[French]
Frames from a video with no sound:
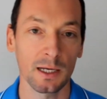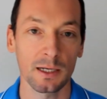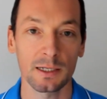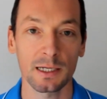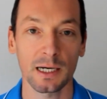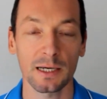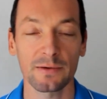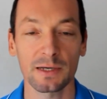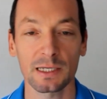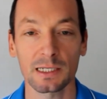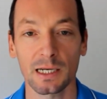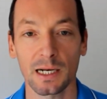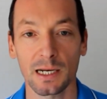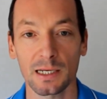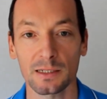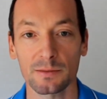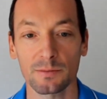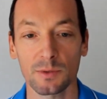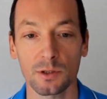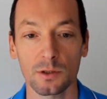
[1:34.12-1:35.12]
d'arriver à ce
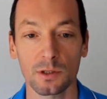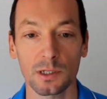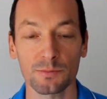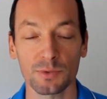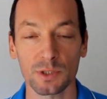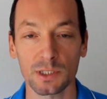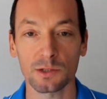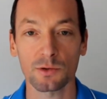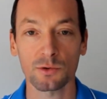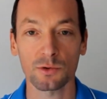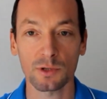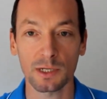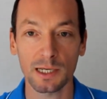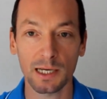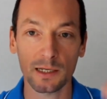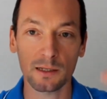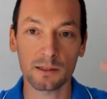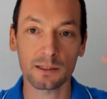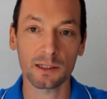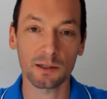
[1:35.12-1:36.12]
classement, et puis si on le
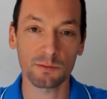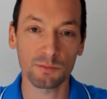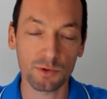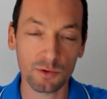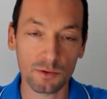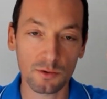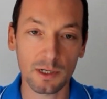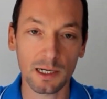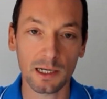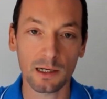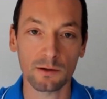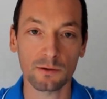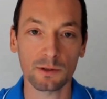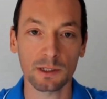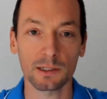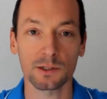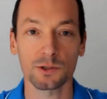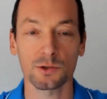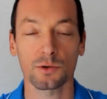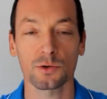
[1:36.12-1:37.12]
gagne, c'est bon, là,
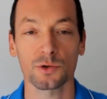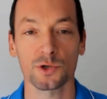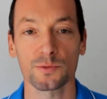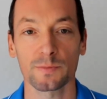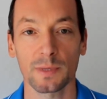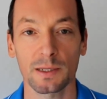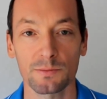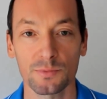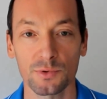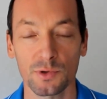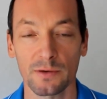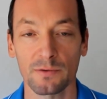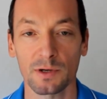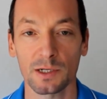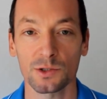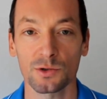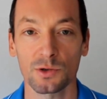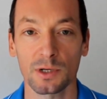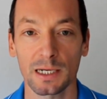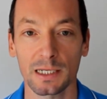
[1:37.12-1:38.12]
on est sur le chemin pour
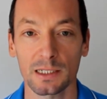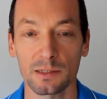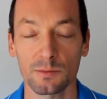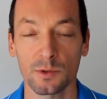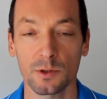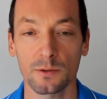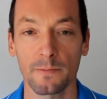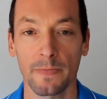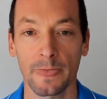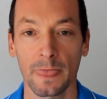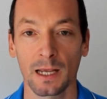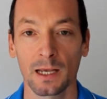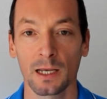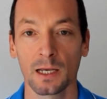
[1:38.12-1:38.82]
avoir ce classement.